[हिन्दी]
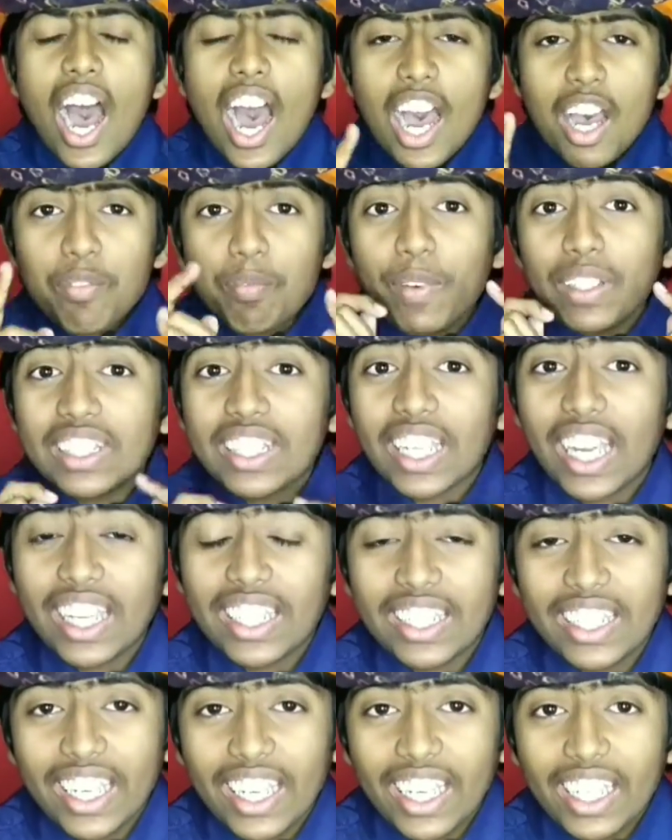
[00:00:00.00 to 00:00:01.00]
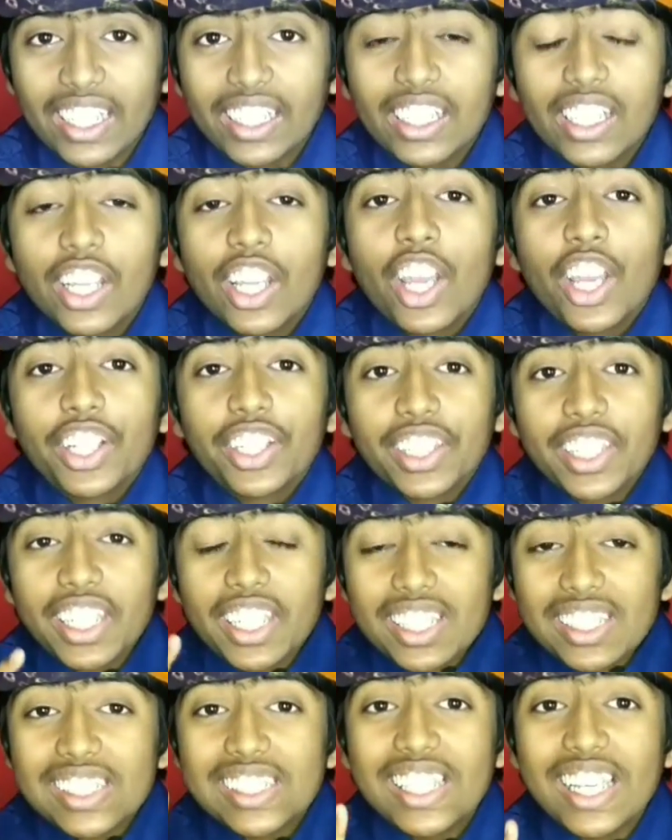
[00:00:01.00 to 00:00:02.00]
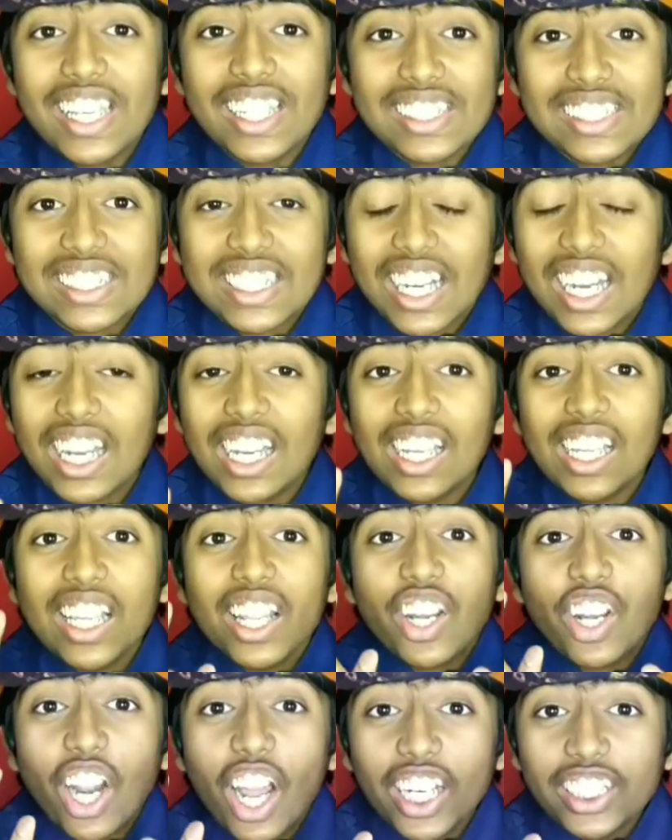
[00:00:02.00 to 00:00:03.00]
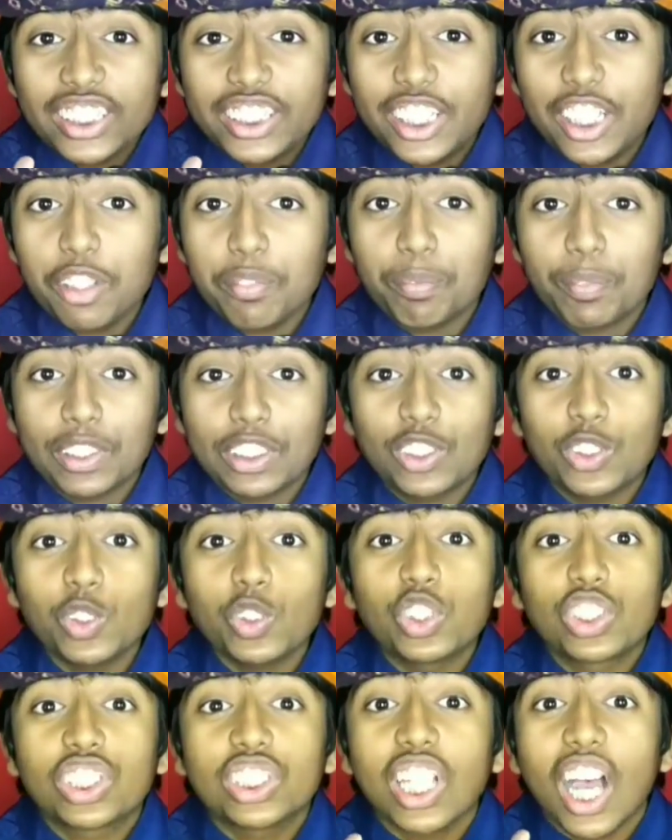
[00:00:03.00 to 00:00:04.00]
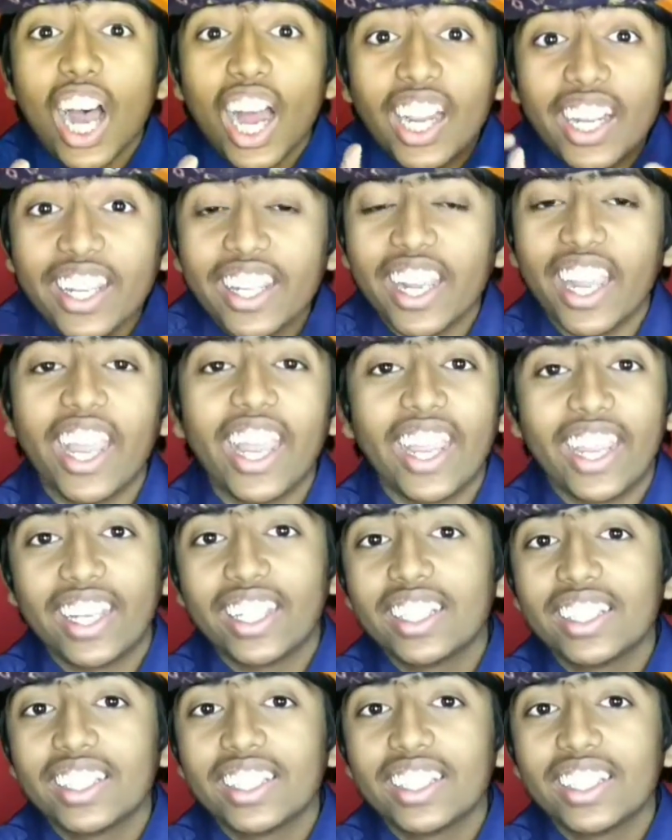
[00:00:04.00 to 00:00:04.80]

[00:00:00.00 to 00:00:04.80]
आप बताइए किस देश का राष्ट्रीय पशु सांड है